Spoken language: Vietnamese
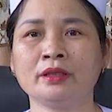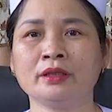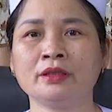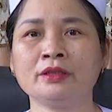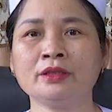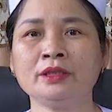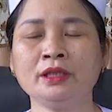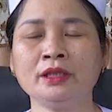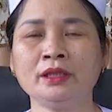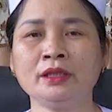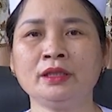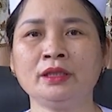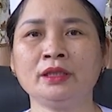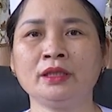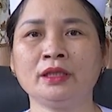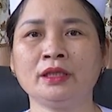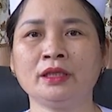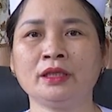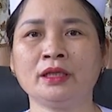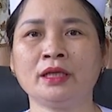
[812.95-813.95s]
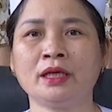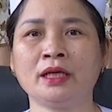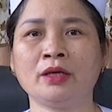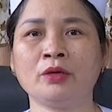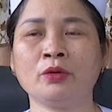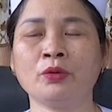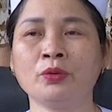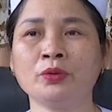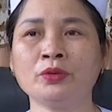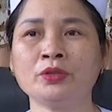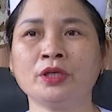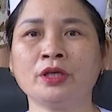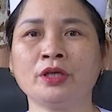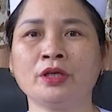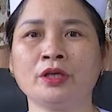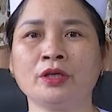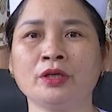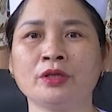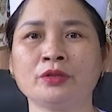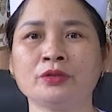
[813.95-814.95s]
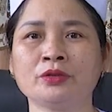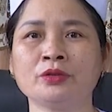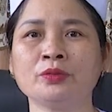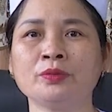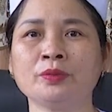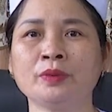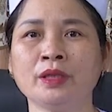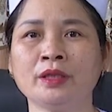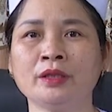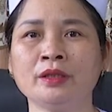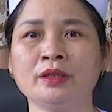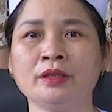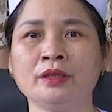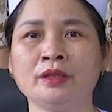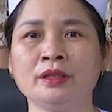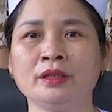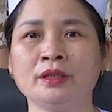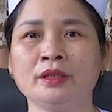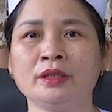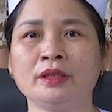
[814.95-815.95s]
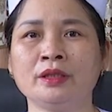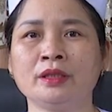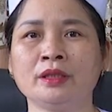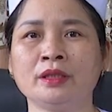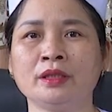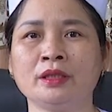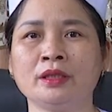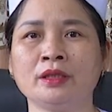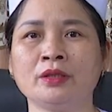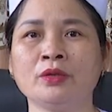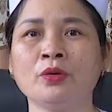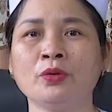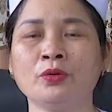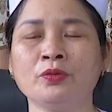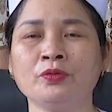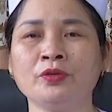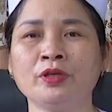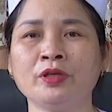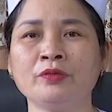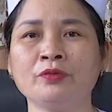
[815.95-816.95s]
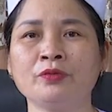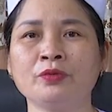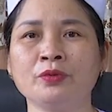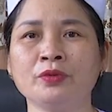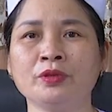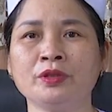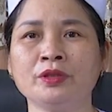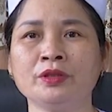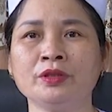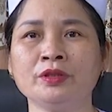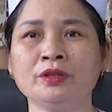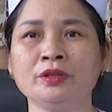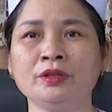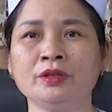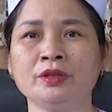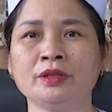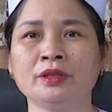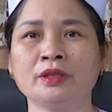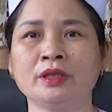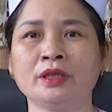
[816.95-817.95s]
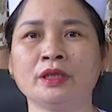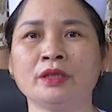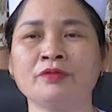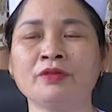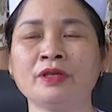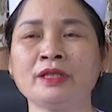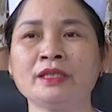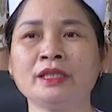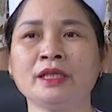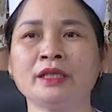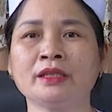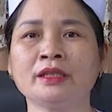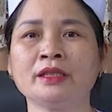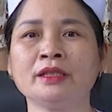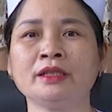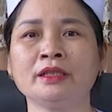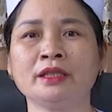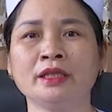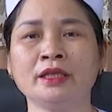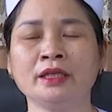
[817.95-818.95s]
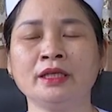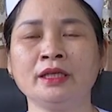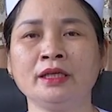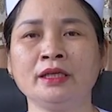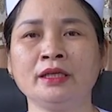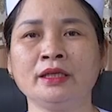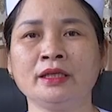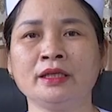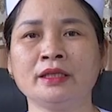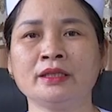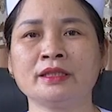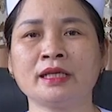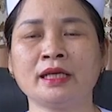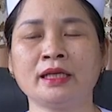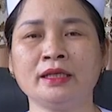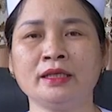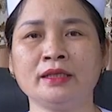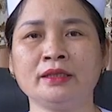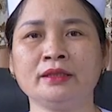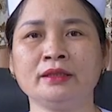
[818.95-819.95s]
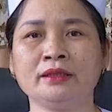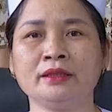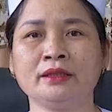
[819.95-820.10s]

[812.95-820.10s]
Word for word: Thứ nhất là hỗ trợ giúp đỡ à, hội viên phụ nữ à, phát triển kinh tế gia đình